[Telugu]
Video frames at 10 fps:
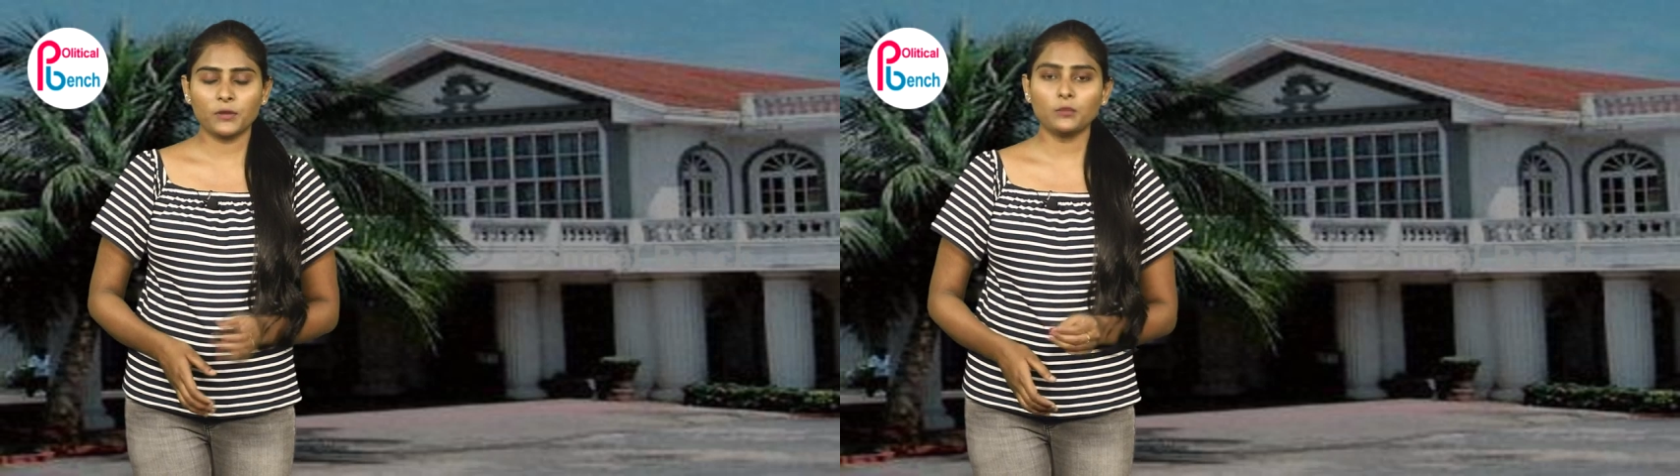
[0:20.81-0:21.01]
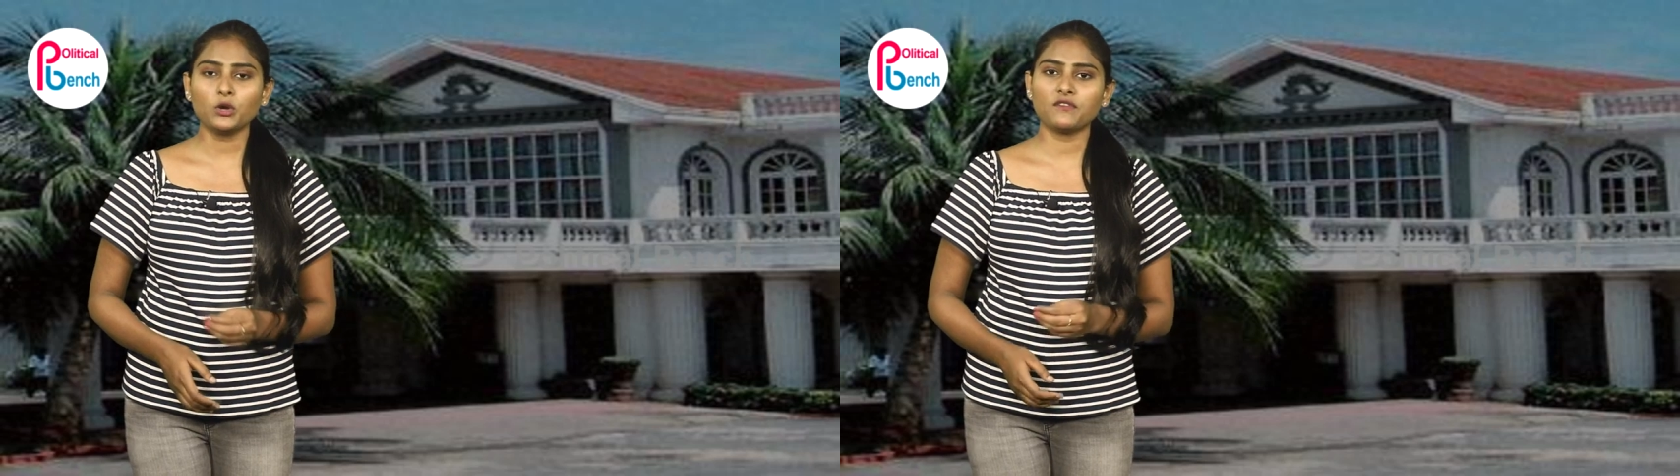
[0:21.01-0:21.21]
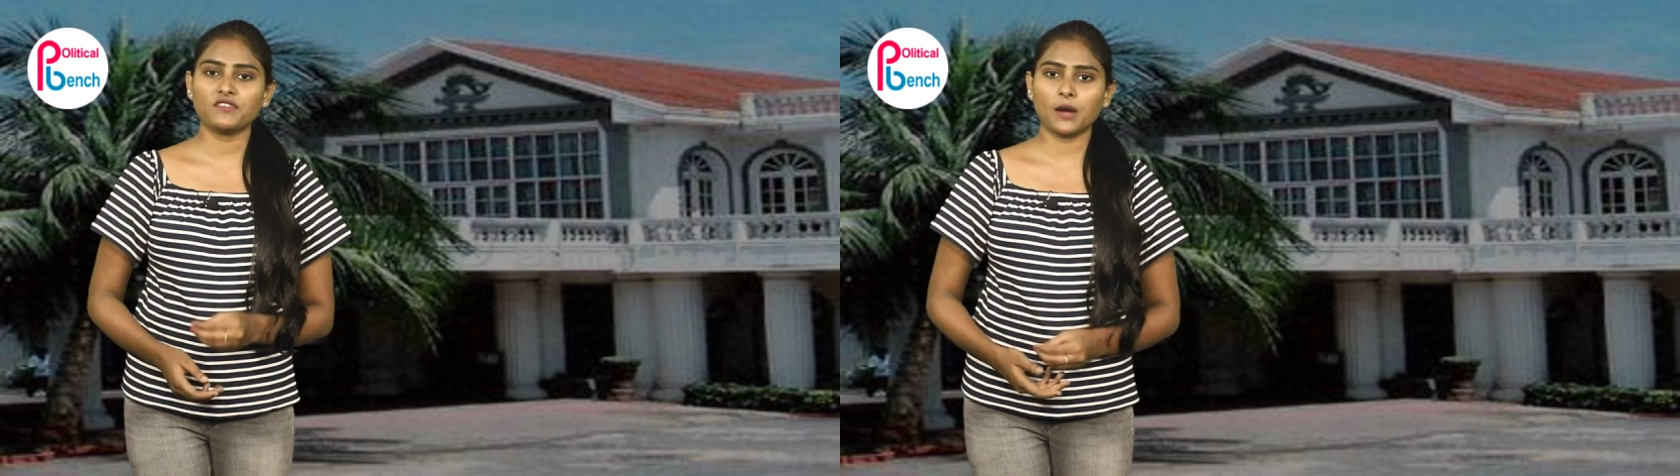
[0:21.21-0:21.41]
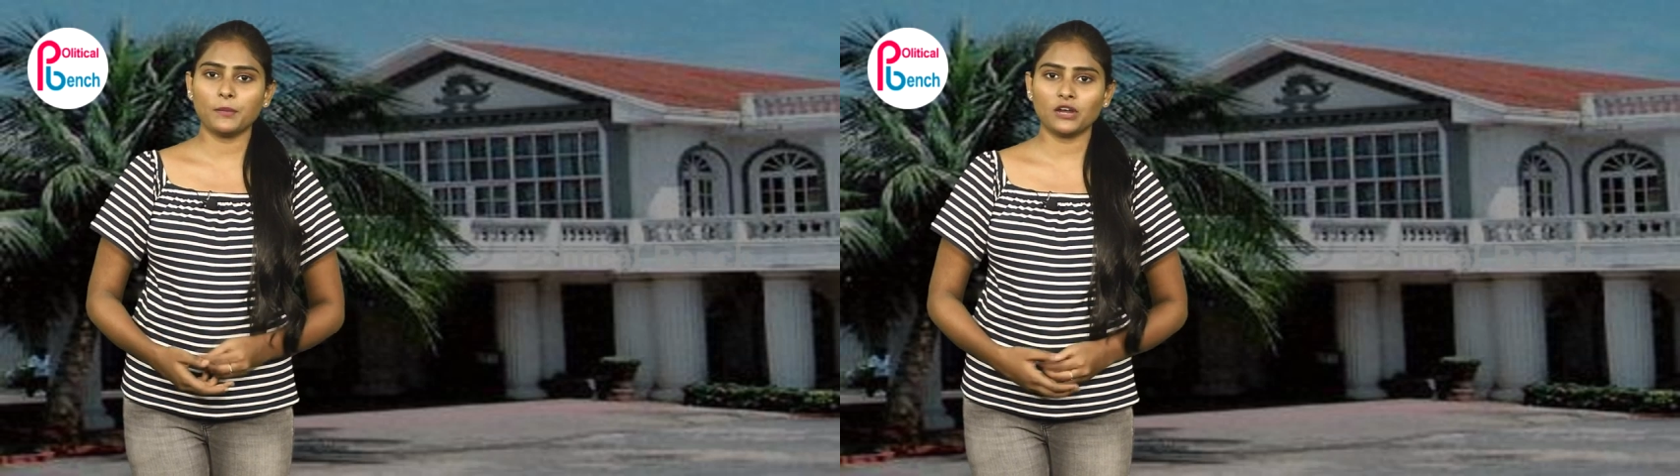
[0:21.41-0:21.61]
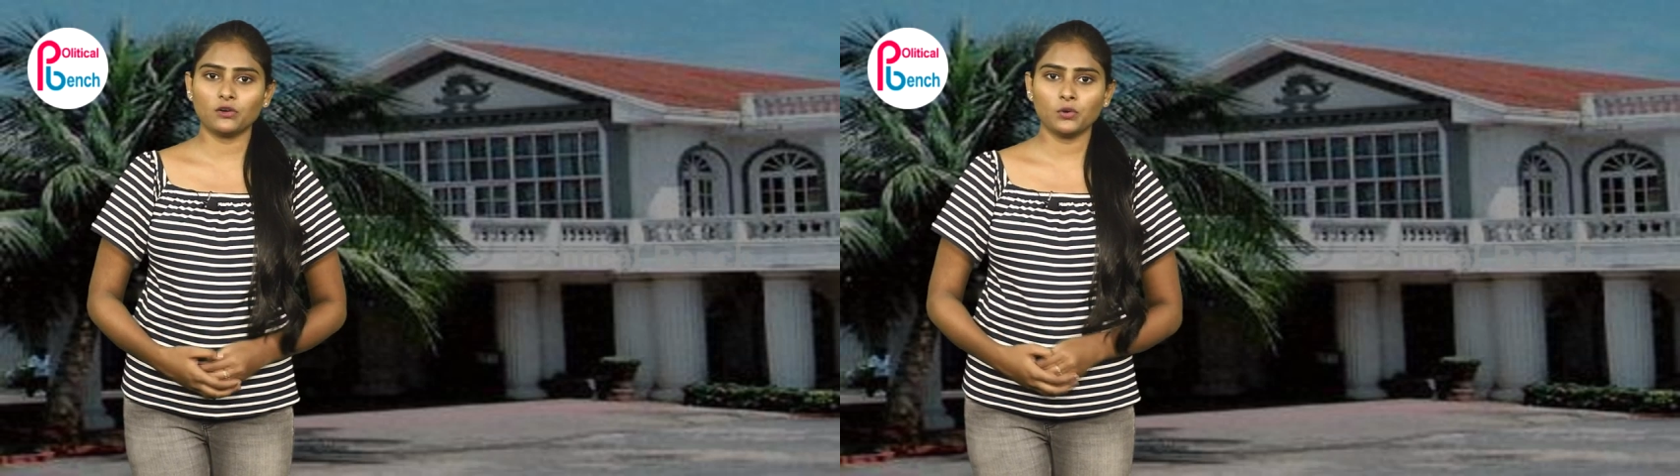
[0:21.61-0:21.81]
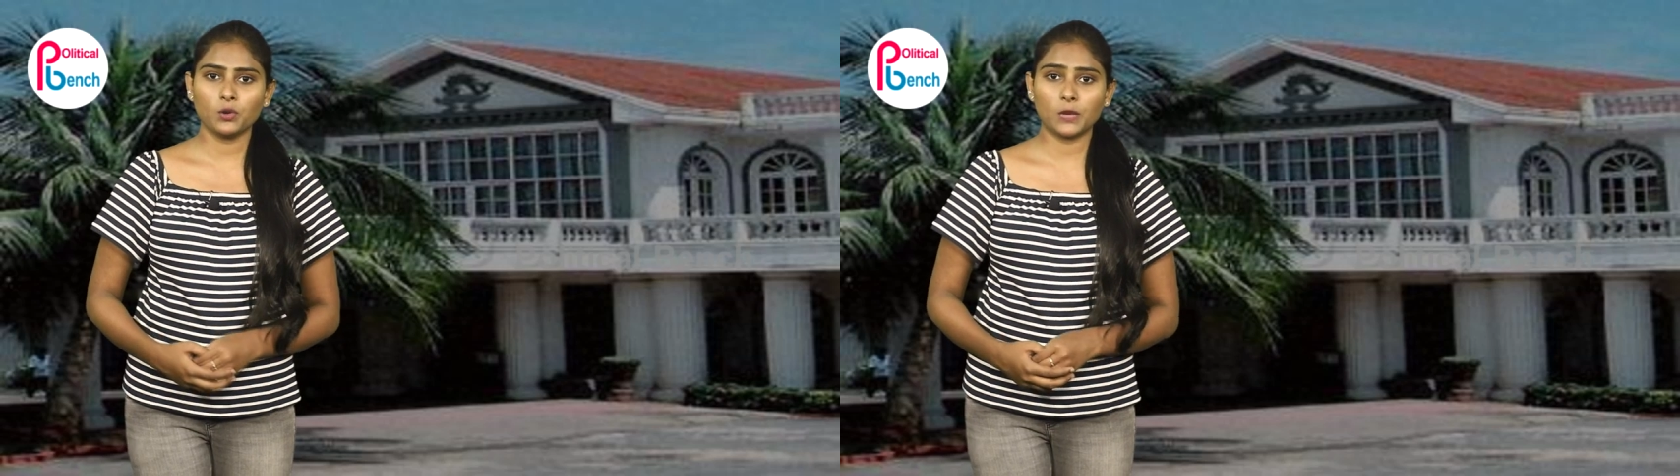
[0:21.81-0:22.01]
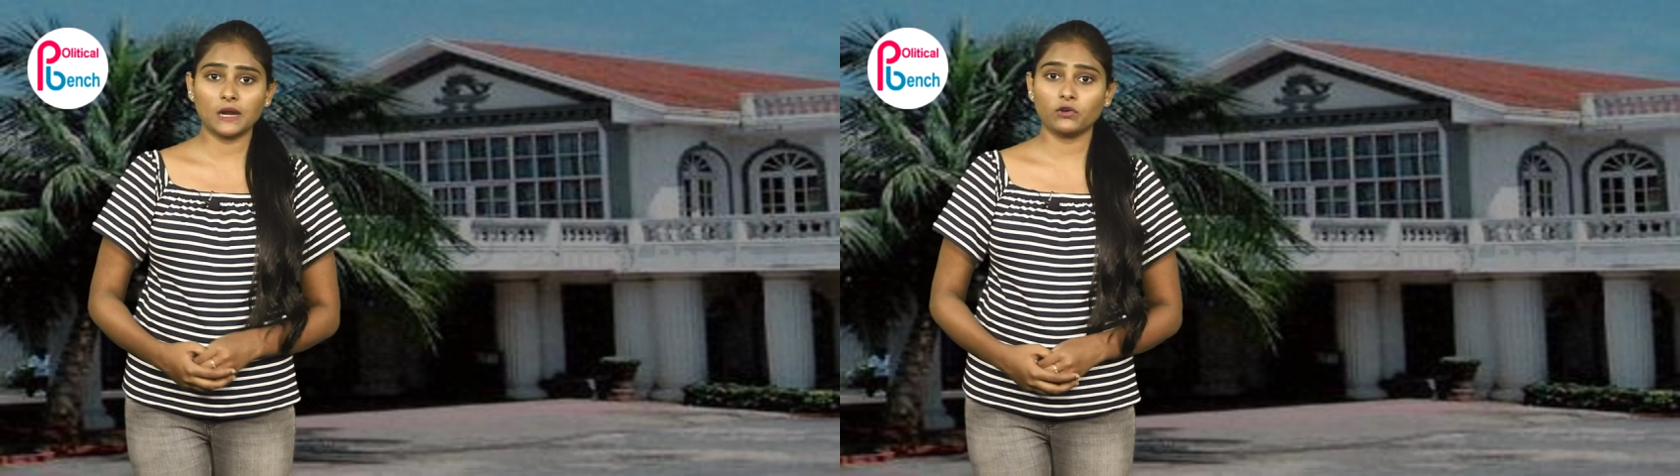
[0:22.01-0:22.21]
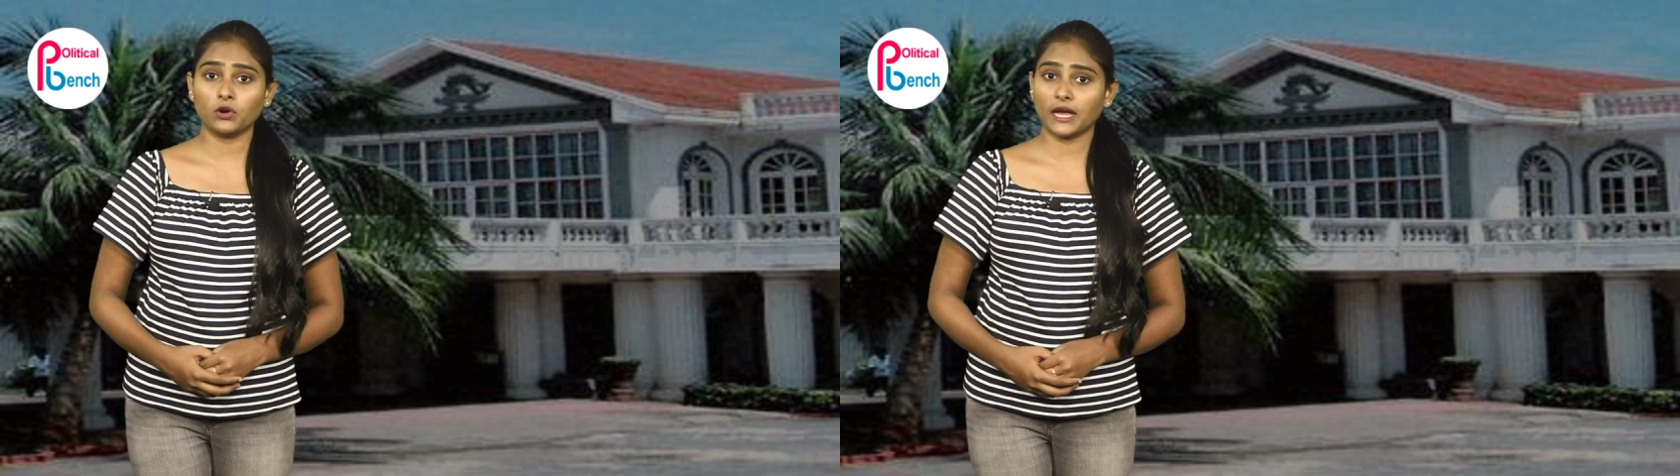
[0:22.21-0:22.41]
ప్రముఖ వ్యాపారులు
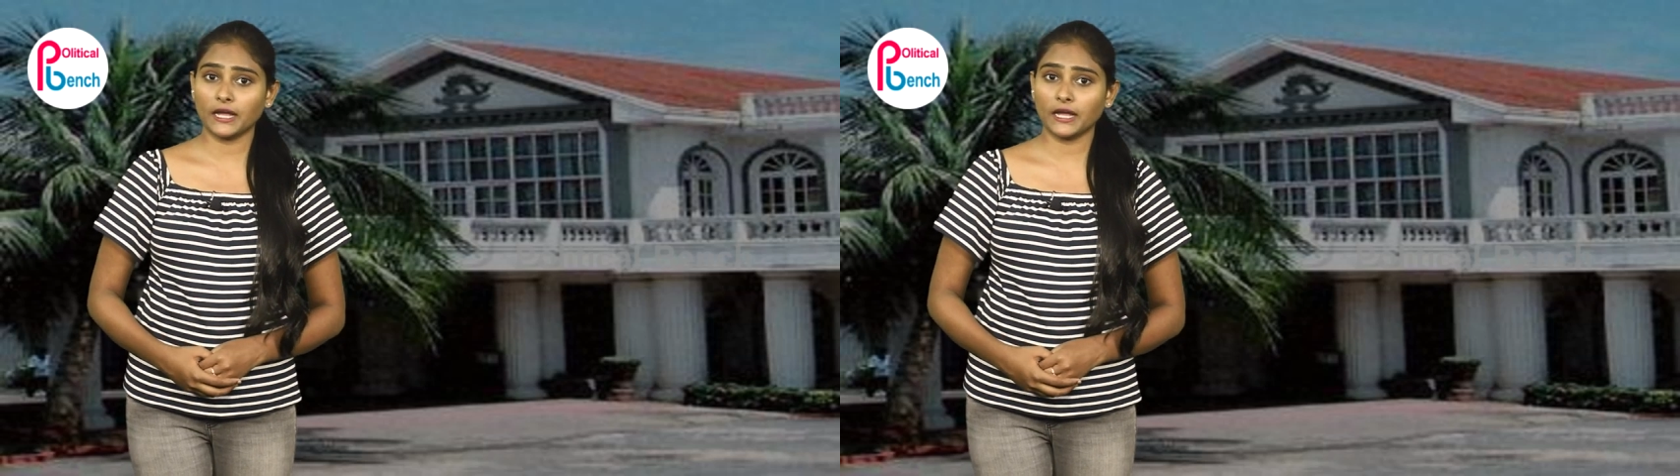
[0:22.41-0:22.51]
పలువురు